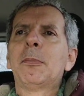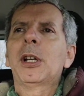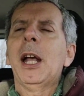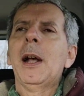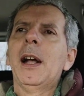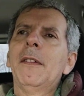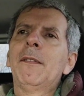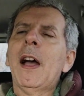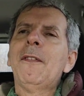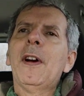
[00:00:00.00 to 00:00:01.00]
Porque
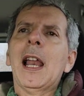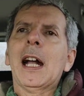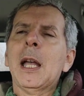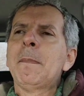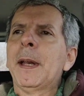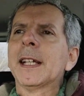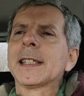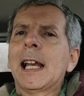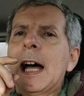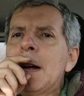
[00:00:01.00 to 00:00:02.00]
vai falar com a
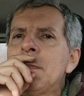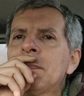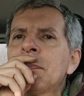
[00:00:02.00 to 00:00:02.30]
empresa lá,